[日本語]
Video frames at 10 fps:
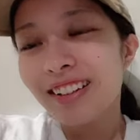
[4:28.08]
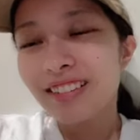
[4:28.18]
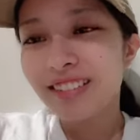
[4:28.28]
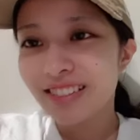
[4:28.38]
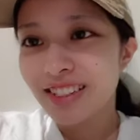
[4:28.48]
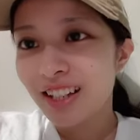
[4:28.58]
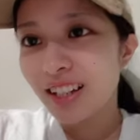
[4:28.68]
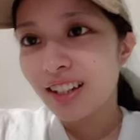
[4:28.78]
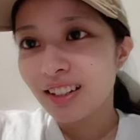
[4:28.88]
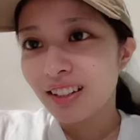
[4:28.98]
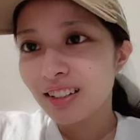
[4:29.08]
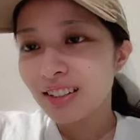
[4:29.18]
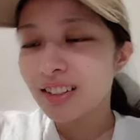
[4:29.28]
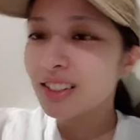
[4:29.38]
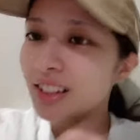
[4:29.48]
もうさ、
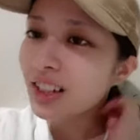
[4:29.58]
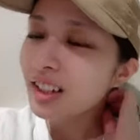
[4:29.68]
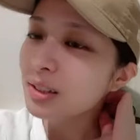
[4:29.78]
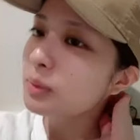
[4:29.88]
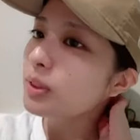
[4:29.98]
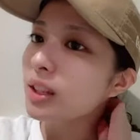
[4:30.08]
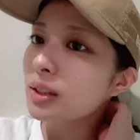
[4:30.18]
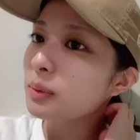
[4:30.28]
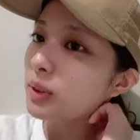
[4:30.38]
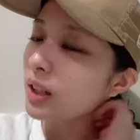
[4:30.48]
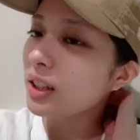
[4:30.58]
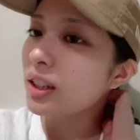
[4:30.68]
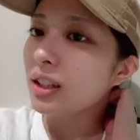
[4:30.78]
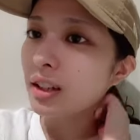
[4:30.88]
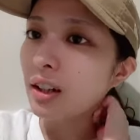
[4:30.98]
つながるも何もない
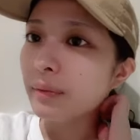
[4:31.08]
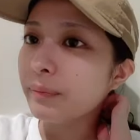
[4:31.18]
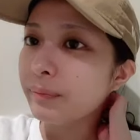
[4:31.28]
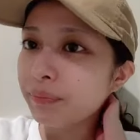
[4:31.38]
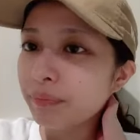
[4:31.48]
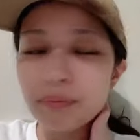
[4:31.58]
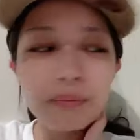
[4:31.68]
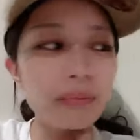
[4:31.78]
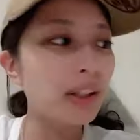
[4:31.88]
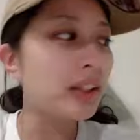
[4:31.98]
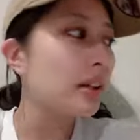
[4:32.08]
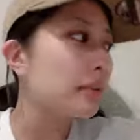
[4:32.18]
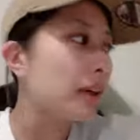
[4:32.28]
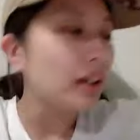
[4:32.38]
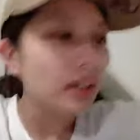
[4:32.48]
ねんな。ほんまにや
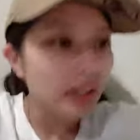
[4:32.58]
ばい。